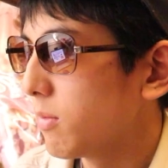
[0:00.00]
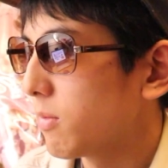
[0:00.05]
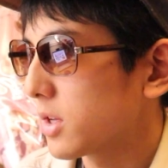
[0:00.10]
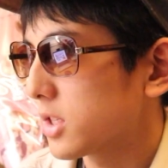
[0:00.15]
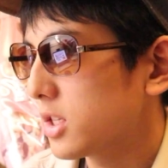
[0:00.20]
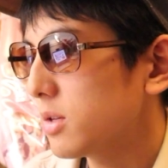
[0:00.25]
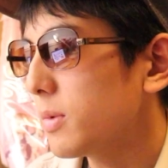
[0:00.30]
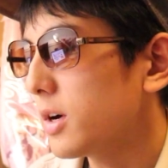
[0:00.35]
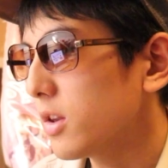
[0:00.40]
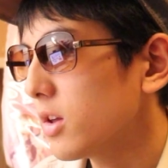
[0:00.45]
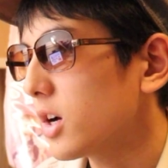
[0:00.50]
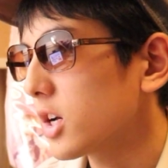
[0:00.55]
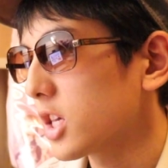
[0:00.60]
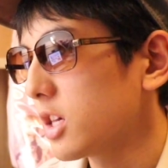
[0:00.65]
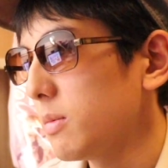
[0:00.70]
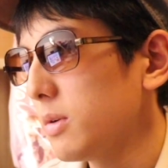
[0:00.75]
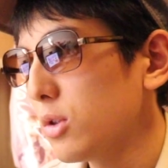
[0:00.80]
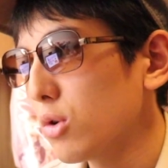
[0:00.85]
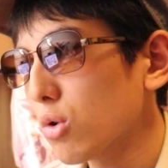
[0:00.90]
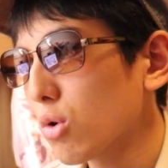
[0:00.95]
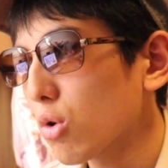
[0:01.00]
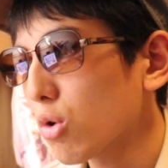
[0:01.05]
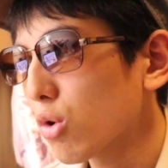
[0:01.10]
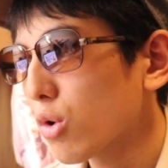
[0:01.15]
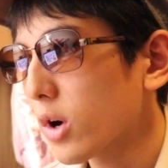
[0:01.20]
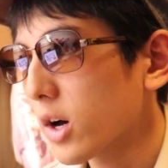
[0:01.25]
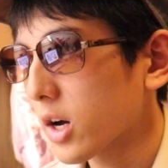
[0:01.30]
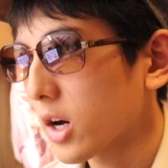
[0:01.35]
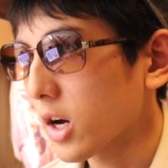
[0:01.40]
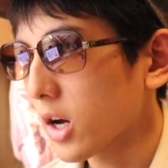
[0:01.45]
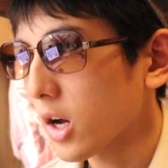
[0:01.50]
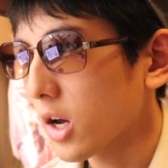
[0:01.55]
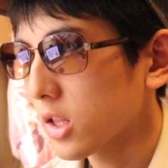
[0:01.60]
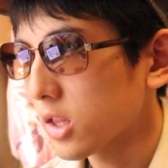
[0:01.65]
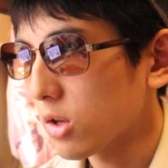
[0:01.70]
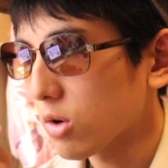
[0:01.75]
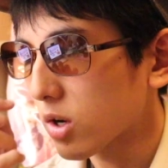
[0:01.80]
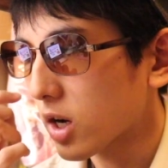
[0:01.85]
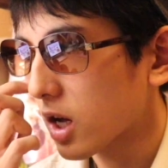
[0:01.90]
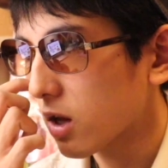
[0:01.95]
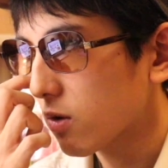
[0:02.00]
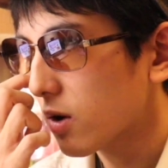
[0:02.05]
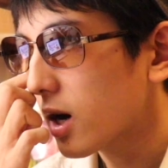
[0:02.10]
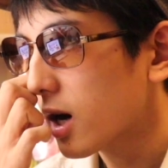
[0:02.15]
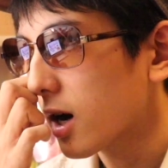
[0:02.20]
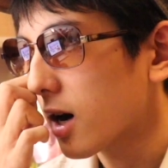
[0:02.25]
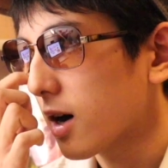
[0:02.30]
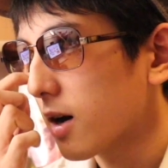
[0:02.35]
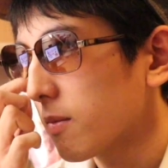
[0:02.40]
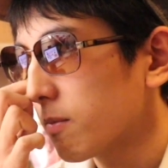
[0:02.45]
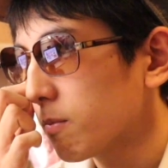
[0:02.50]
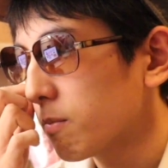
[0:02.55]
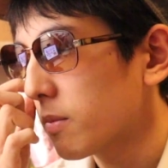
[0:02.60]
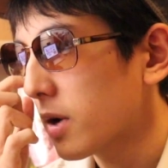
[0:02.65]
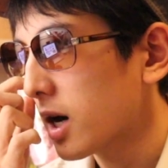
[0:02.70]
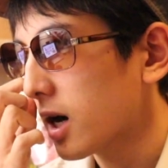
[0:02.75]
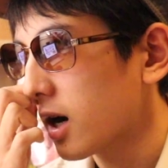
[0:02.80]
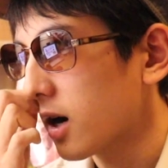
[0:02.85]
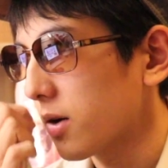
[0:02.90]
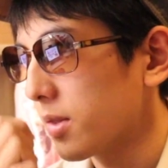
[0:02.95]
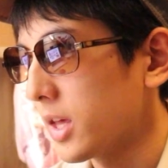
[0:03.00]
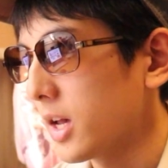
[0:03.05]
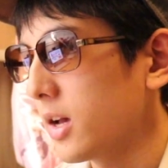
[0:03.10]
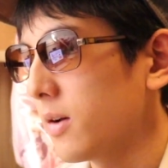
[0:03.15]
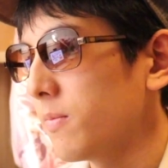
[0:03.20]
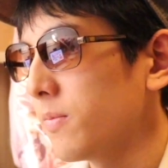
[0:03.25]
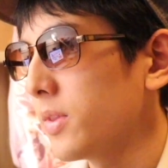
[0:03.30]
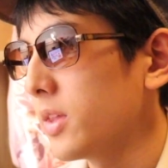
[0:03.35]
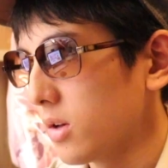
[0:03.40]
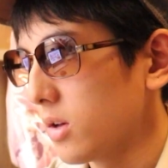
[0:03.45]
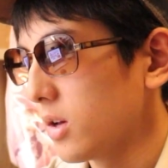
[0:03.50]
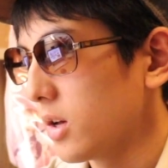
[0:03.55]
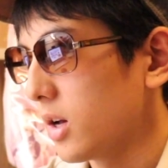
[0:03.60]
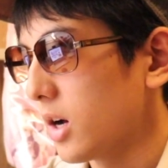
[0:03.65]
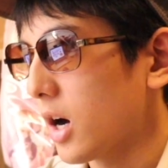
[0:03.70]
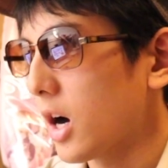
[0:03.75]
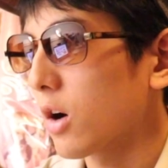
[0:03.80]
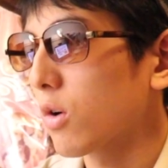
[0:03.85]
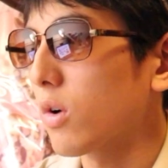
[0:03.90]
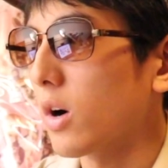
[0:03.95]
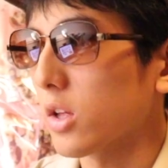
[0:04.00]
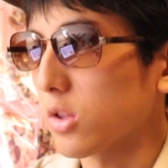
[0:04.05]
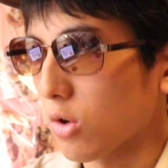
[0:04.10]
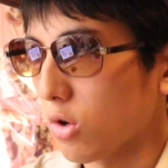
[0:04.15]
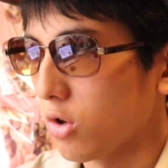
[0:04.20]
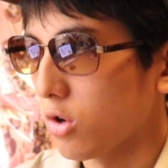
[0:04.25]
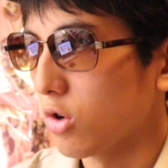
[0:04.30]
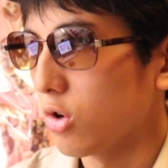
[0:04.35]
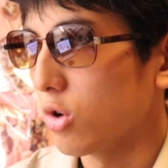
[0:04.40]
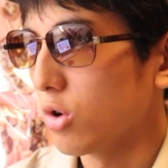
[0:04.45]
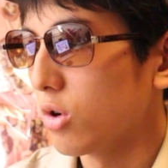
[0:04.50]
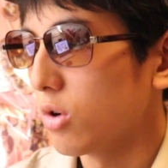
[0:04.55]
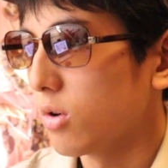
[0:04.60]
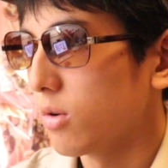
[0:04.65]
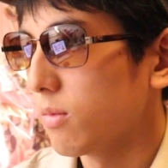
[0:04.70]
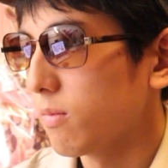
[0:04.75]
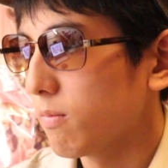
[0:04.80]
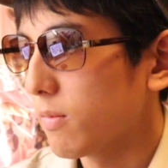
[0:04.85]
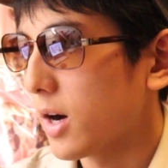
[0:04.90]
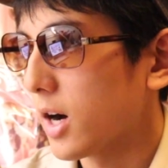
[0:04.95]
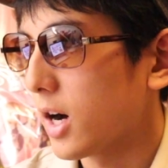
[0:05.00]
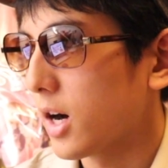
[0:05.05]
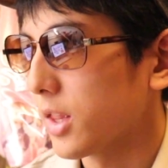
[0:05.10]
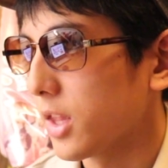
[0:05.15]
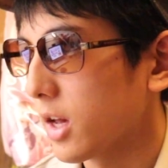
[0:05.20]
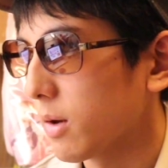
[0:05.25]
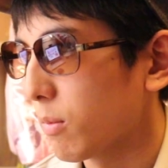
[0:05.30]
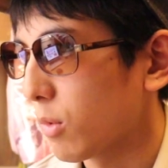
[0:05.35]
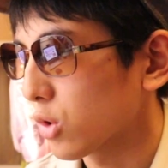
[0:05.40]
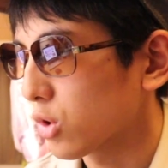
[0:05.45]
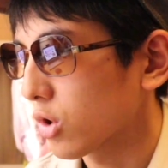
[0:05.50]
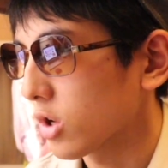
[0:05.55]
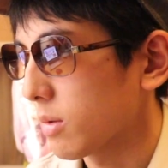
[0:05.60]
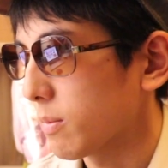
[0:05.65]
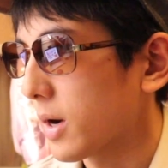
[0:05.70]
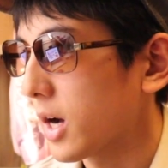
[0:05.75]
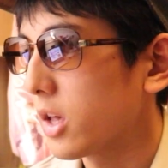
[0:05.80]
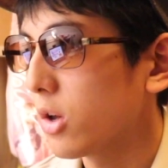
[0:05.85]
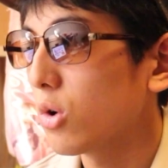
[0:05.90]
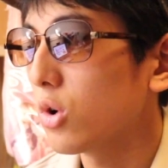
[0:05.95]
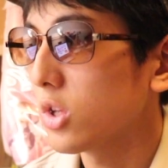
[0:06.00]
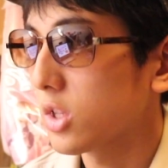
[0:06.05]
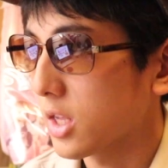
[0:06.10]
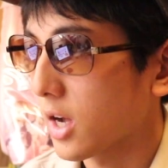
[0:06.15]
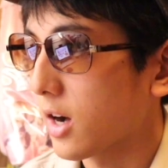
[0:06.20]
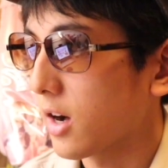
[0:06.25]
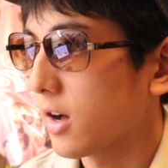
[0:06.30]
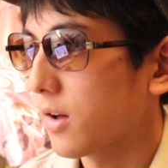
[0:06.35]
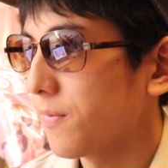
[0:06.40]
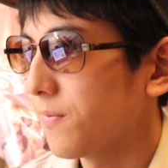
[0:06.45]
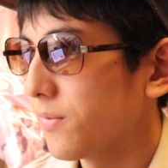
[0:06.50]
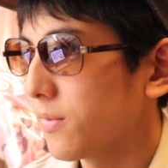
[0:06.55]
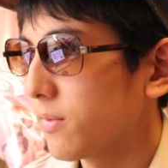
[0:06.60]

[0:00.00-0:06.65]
まあ、つまりは、君の心は輝いてる回は、まあね、アクアという、まあね、元に舞い降りた、